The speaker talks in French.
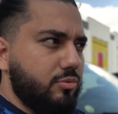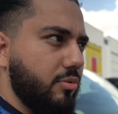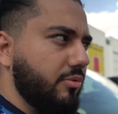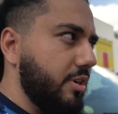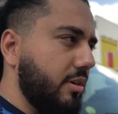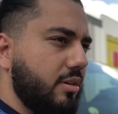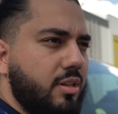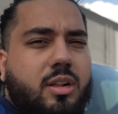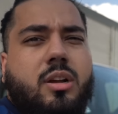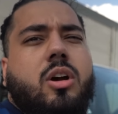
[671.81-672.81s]
Nous on va
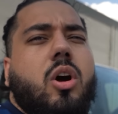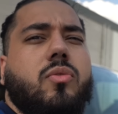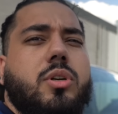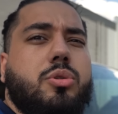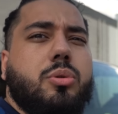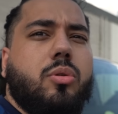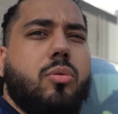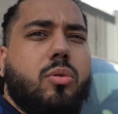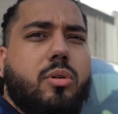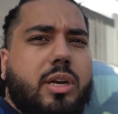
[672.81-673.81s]
en voiture
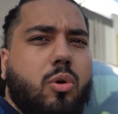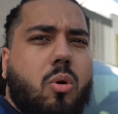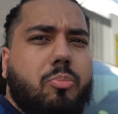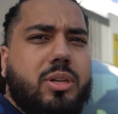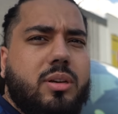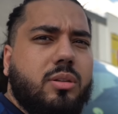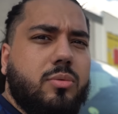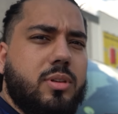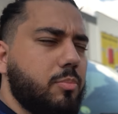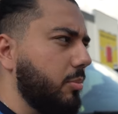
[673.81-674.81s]
et on remplit
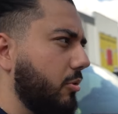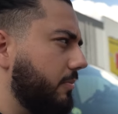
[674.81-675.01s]
tout simplement.